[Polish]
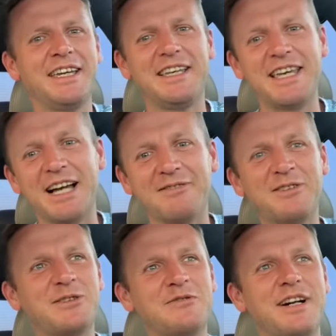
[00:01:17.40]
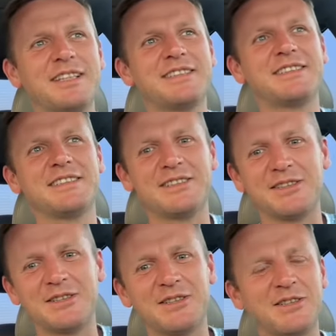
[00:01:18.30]
y, jak według Was,
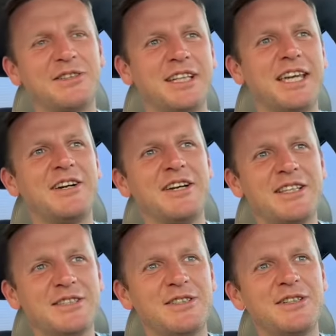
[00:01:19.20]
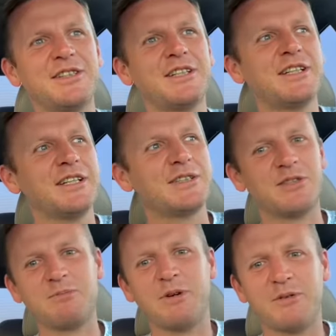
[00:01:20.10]
to, co to takiego jest, co,
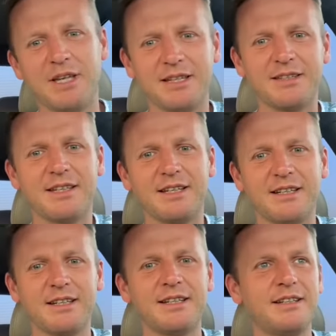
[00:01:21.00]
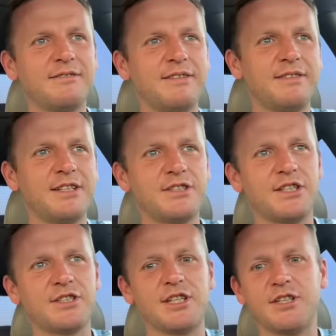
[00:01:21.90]
co spełnia te
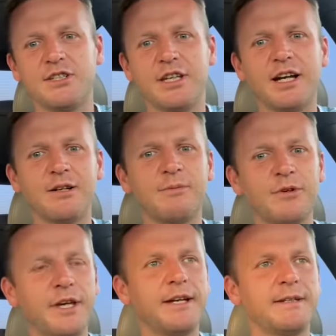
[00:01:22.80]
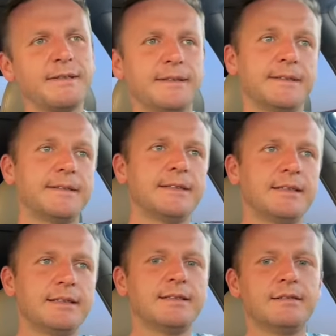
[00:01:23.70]
wewnętrzne szczęście i harmonię.
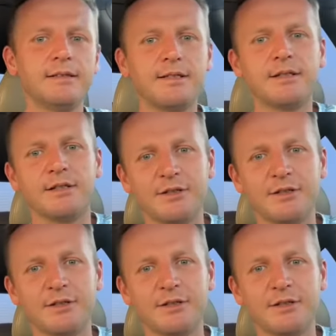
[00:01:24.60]
No i co,